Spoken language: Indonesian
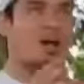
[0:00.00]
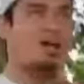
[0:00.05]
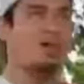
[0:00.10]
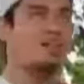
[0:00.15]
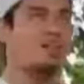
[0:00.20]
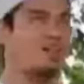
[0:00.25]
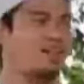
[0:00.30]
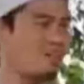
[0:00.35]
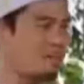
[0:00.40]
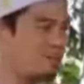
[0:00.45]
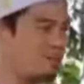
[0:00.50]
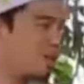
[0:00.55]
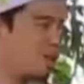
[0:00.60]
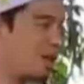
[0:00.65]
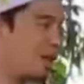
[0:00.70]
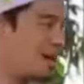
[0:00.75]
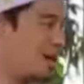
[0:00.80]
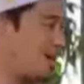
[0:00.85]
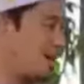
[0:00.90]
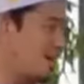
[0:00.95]
Ali
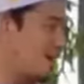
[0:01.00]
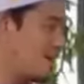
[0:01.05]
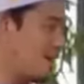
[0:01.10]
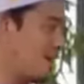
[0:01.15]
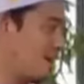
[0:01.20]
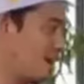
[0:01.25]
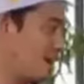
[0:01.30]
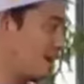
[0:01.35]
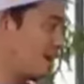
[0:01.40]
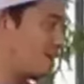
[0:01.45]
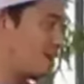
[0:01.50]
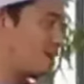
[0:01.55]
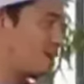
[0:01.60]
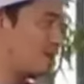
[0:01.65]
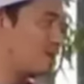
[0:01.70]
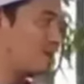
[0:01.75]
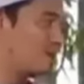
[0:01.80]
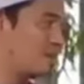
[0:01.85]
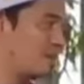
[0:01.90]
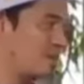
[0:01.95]
Abdullah Al
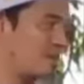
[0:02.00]
Aidrus